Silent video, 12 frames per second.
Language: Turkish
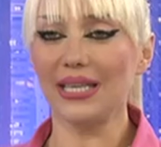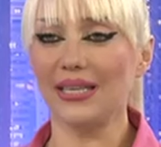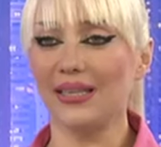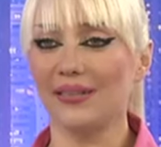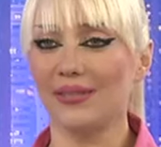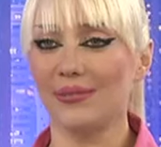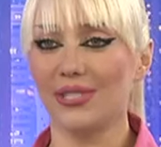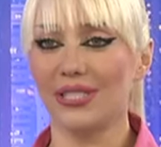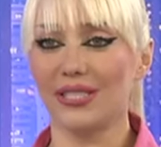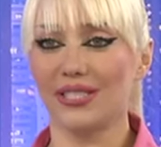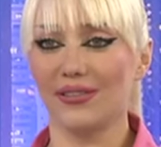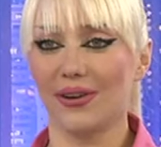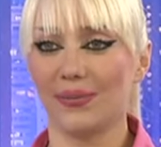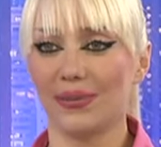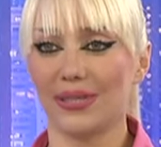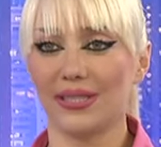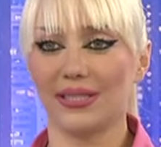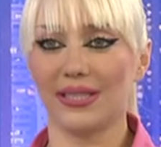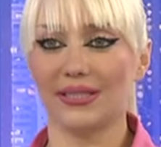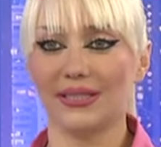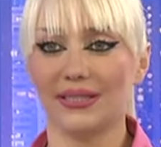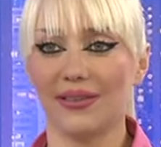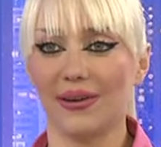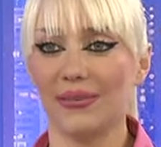evrimcilere cevaplardan
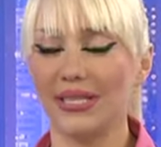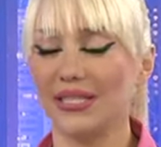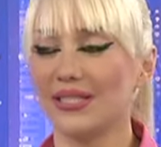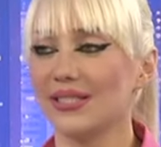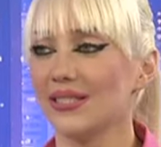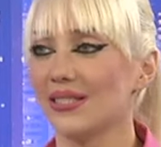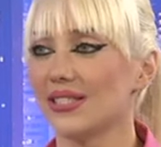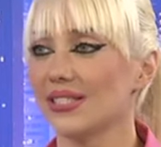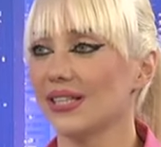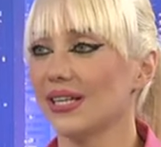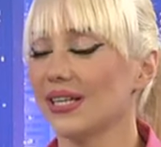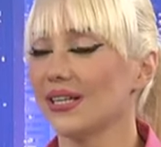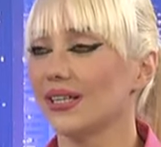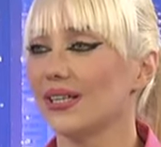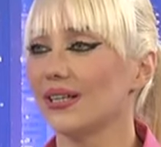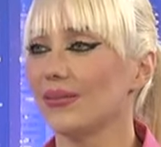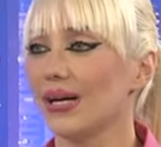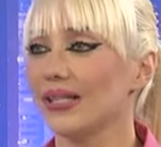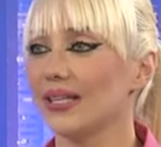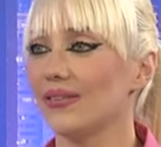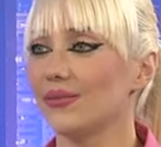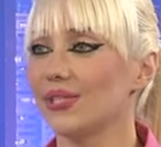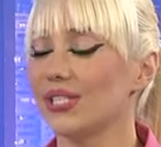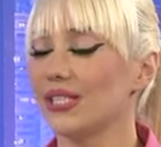devam ettiğiniz için e, ben de
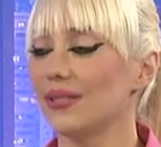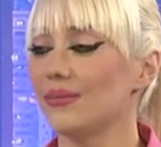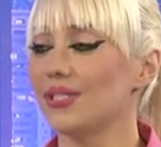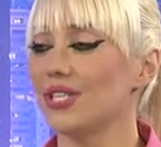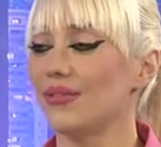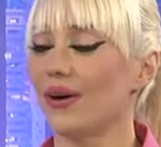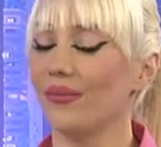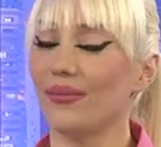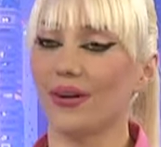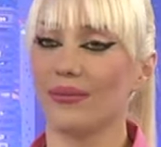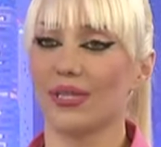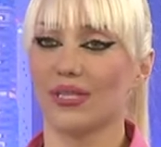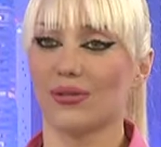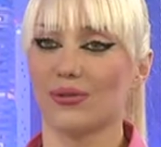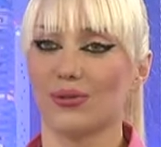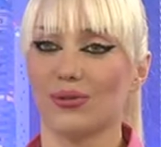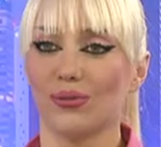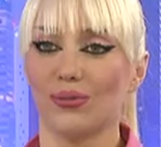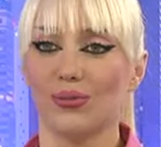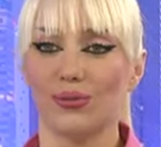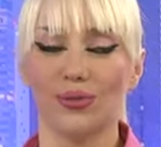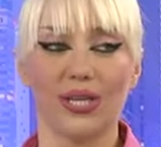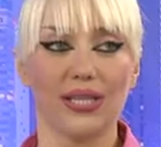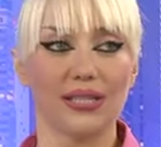evrimcilere bir cevap vermek istiyorum.
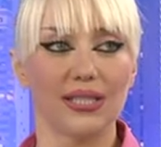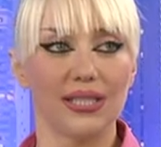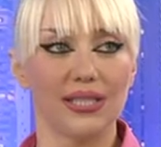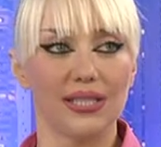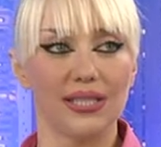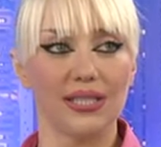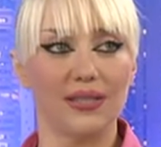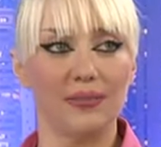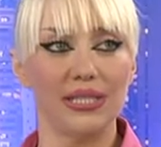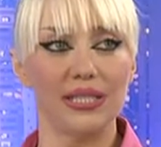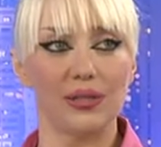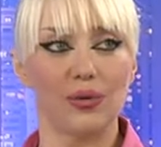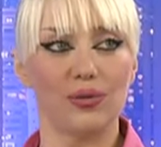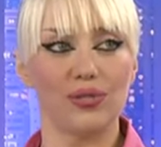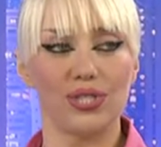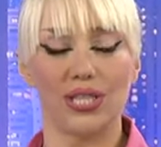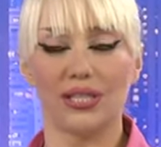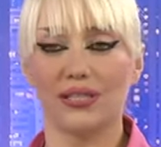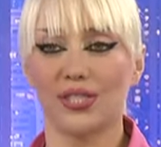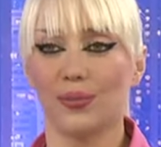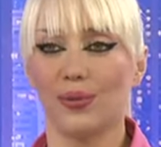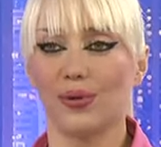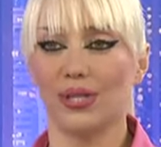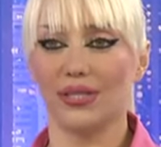Bundan e, bir yıl önce
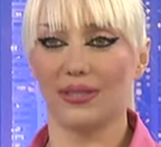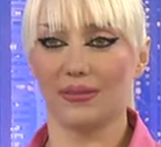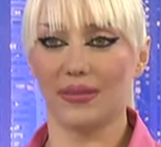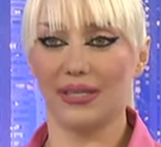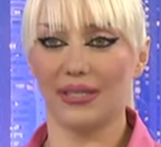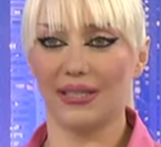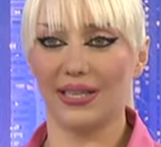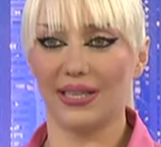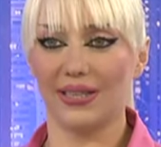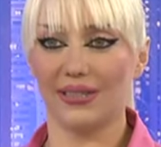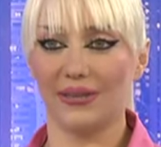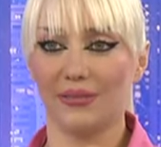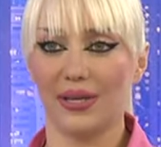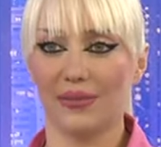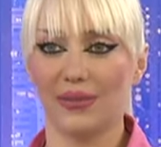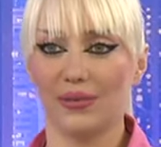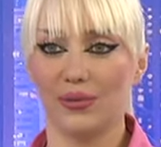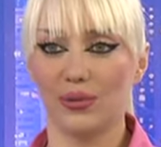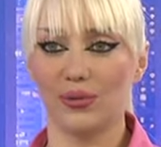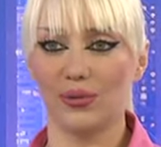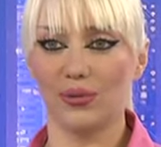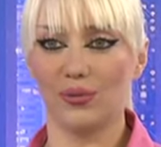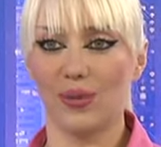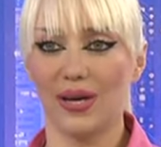Japonya'da meydana gelen depremde
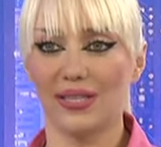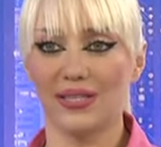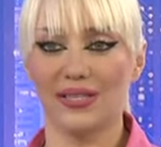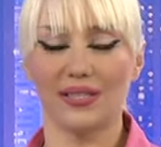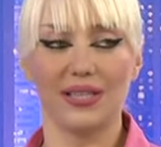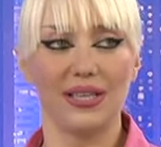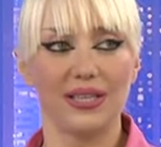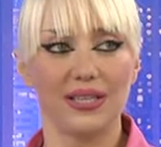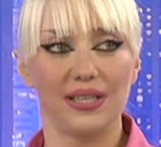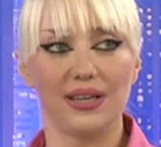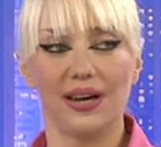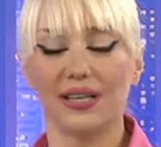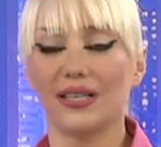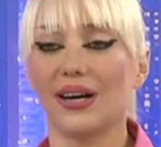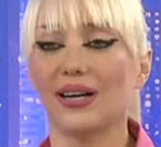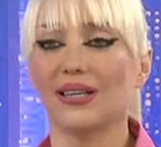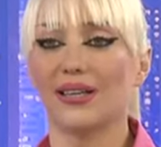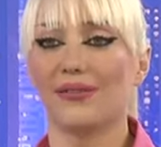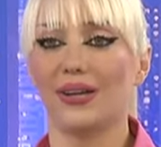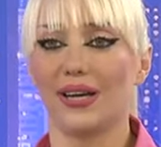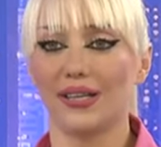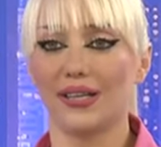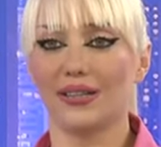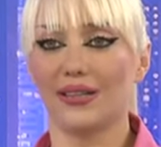biliyorsunuz bazı e, arka arkaya
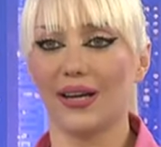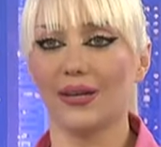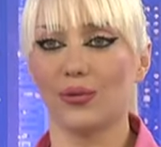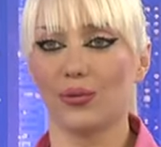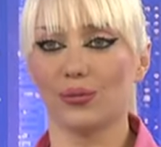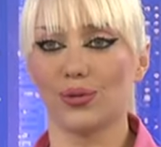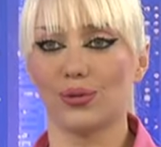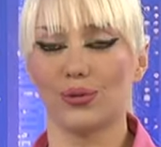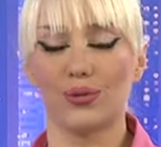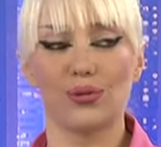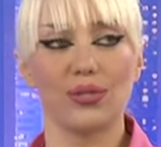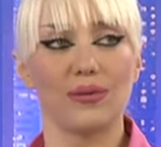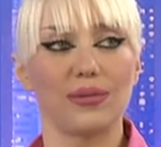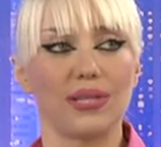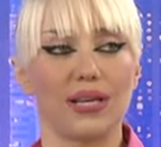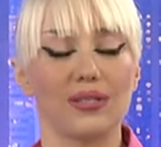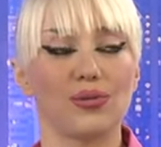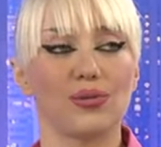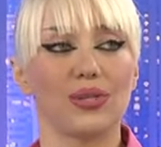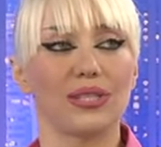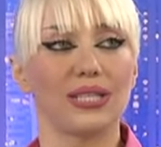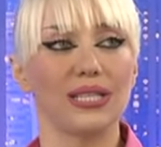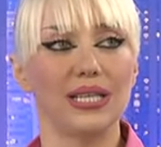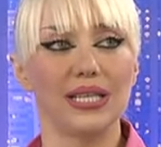felaketler olmuştu. Tsunami'den
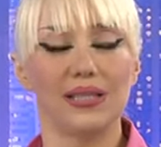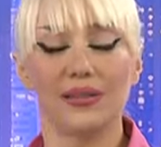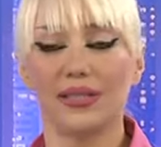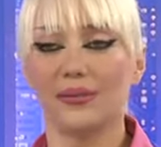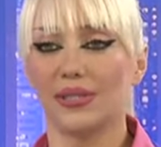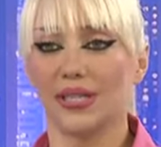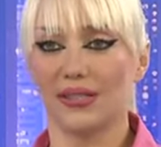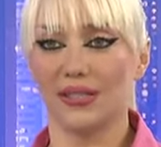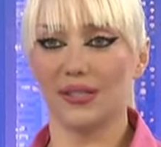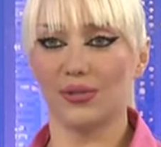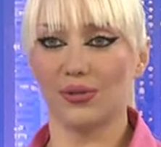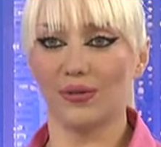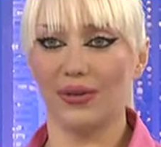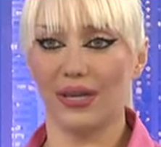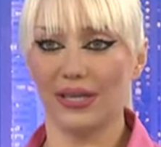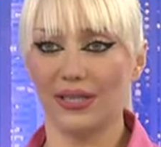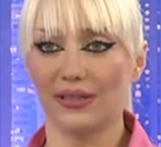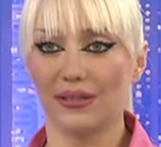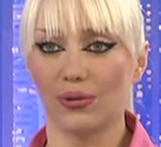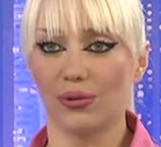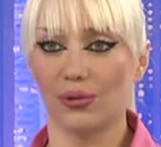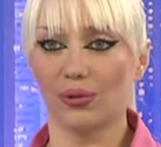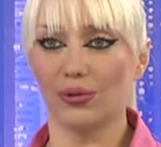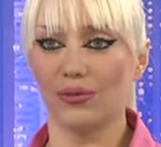sonra da e, bir radyasyon felaketi de
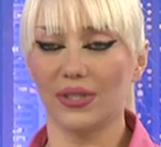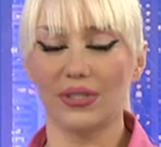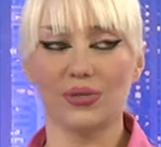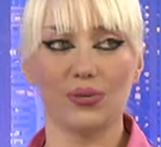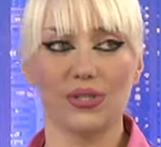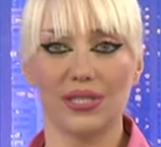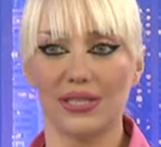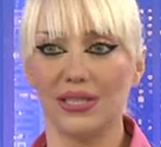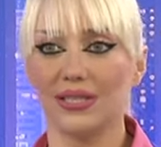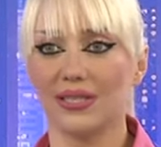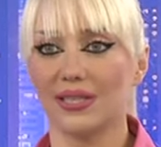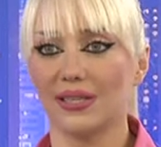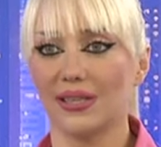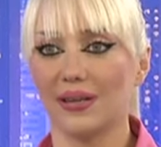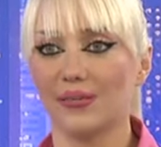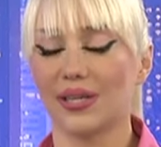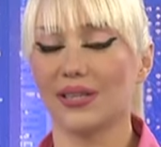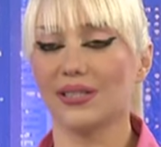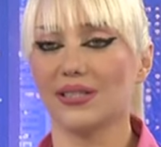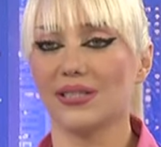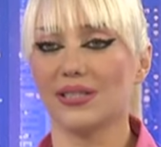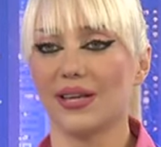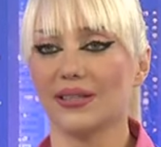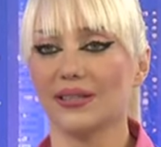oldu ve çok sayıda insan hem
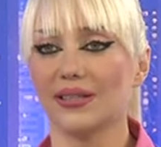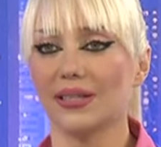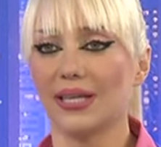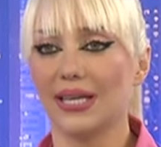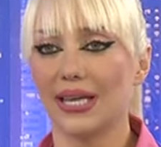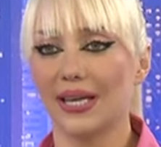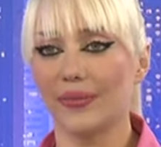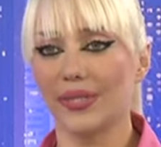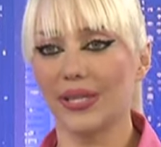rahatsızlandı hem de